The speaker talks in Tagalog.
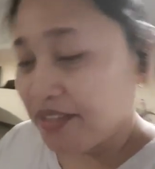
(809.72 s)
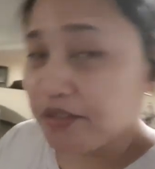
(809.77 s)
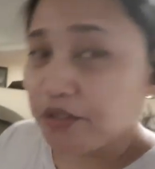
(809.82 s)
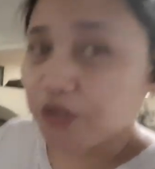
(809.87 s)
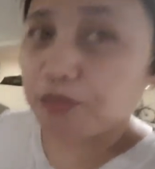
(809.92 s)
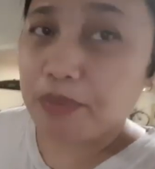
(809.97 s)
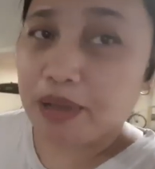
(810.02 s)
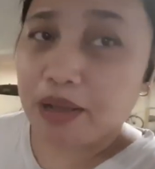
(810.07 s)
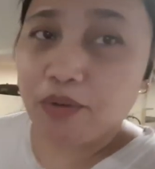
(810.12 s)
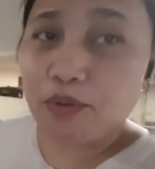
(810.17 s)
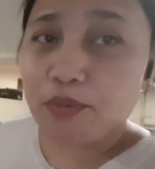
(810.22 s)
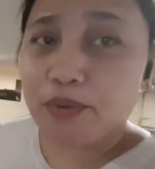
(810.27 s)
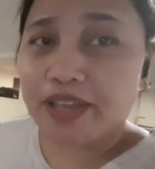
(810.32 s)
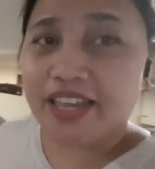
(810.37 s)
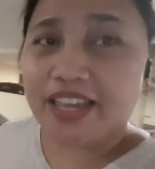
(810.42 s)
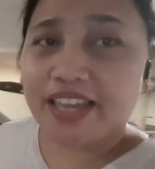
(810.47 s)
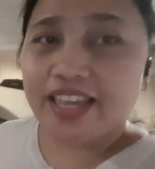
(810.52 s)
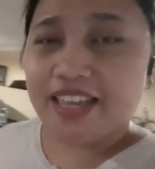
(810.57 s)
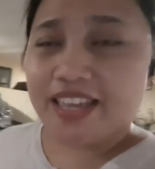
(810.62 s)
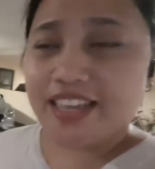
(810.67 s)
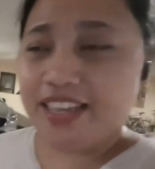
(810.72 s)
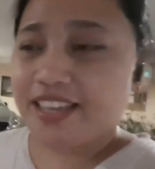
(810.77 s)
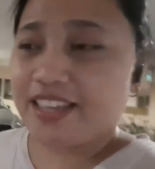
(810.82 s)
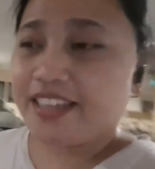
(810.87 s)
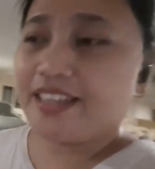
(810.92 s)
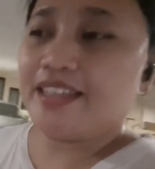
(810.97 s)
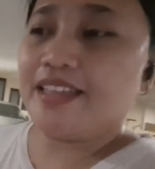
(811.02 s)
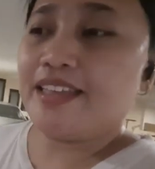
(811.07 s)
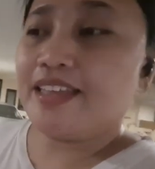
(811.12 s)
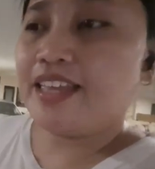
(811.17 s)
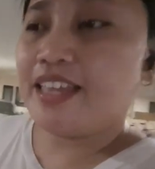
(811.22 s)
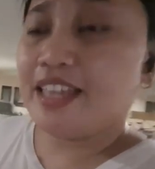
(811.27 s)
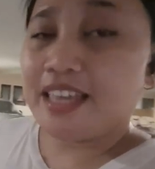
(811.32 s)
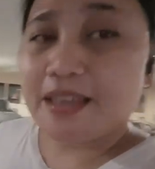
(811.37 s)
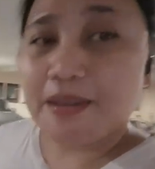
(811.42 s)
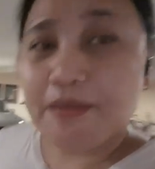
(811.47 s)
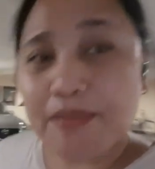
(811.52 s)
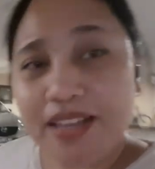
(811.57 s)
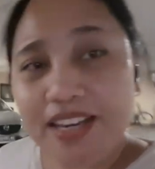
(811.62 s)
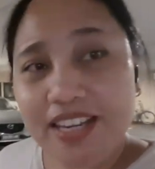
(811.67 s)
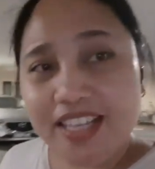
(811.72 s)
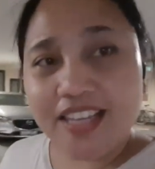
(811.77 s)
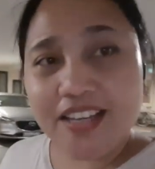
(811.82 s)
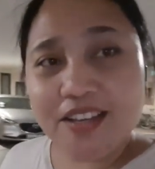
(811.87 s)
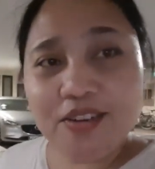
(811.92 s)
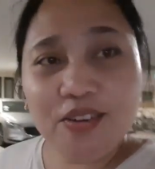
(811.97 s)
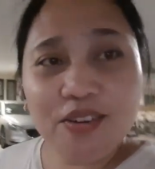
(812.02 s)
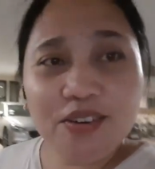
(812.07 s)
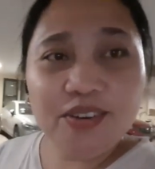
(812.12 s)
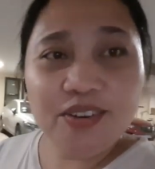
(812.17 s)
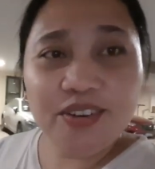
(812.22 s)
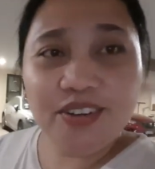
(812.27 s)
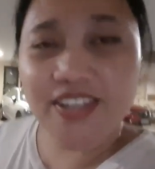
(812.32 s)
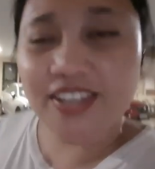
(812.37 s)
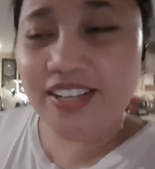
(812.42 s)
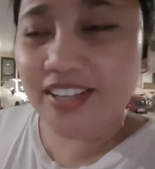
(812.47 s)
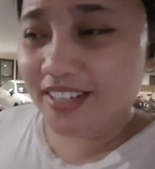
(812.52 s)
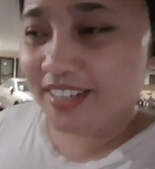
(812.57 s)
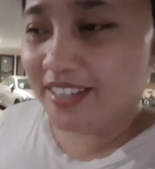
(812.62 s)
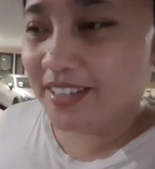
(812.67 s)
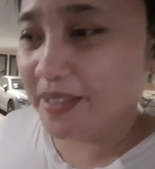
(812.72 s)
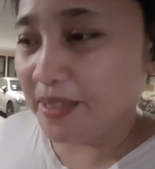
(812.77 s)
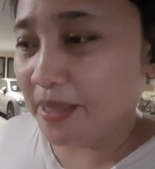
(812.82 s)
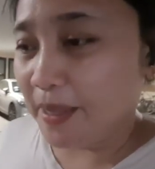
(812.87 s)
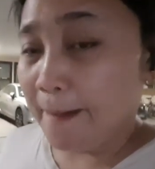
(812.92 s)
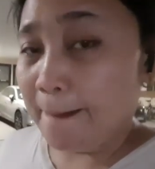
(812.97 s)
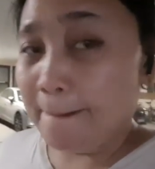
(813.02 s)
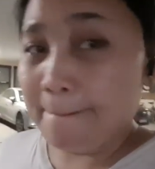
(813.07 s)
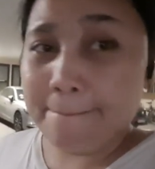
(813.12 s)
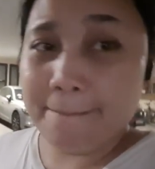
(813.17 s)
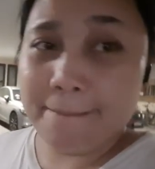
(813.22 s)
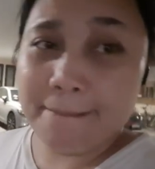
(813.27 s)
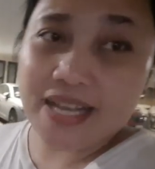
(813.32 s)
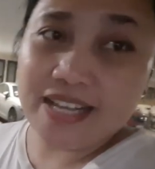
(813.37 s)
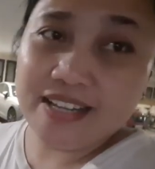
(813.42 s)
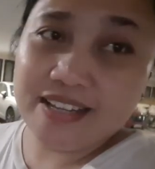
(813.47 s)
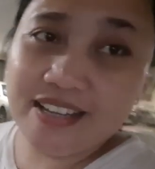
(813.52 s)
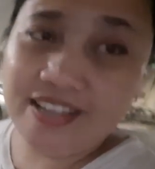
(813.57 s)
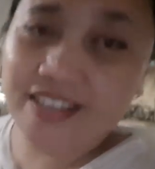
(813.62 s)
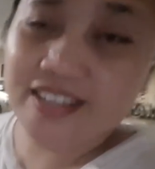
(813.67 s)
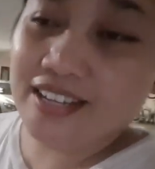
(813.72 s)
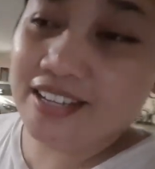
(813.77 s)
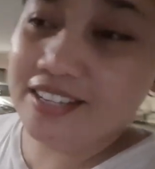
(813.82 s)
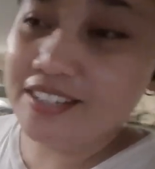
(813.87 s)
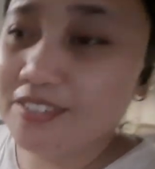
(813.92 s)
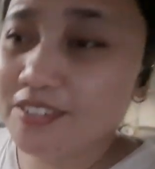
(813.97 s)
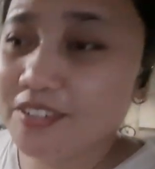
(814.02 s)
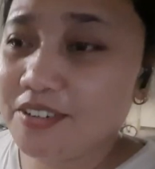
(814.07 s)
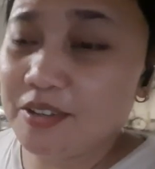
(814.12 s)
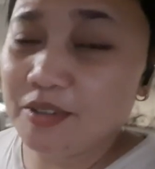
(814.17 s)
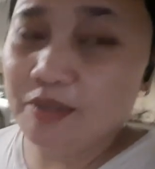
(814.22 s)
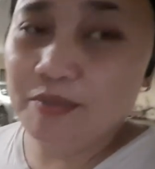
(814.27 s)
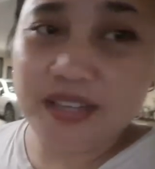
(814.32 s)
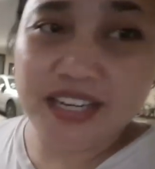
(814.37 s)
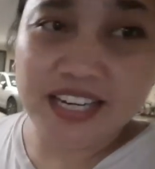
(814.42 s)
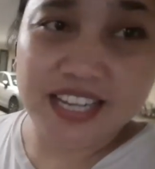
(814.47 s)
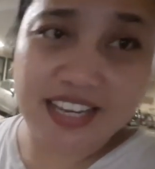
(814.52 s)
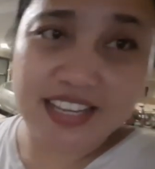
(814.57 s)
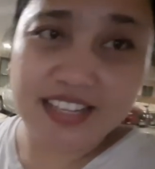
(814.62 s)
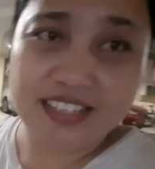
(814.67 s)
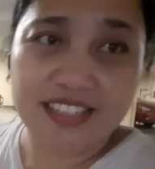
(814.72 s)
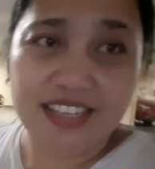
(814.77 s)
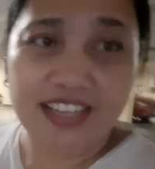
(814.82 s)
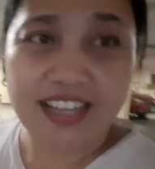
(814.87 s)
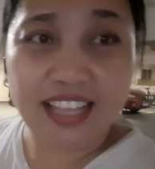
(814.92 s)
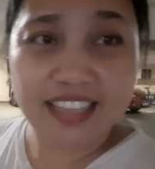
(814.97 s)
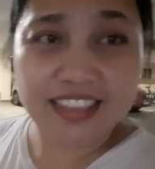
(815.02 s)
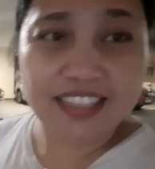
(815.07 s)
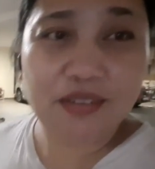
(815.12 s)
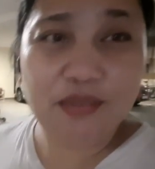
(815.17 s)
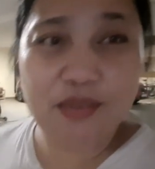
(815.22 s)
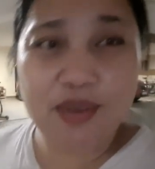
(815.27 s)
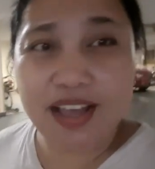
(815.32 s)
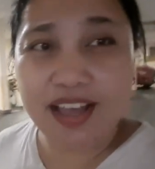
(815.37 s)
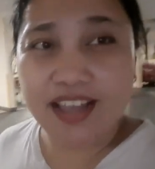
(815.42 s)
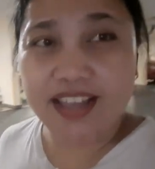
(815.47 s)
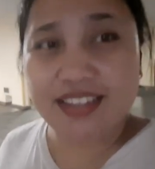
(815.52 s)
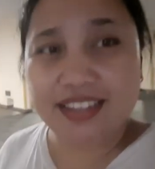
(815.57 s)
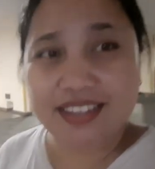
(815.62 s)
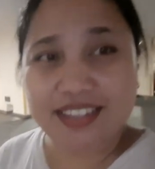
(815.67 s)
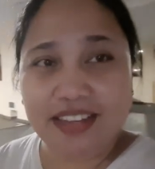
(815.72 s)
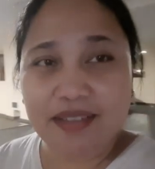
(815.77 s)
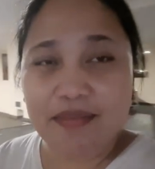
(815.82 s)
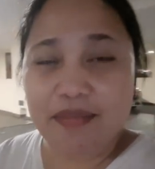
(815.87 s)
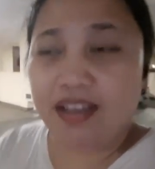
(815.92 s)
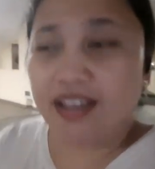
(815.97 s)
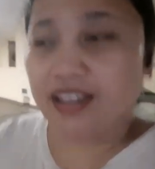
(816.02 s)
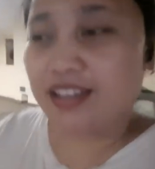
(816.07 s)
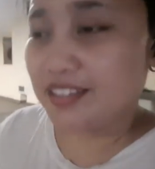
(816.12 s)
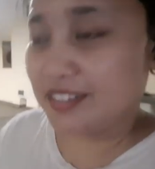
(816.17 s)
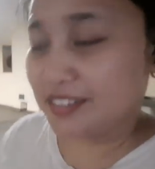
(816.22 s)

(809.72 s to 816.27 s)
So pag-uwi, maligo, mag ah, ano, maglinis ng katawan, 'di ba?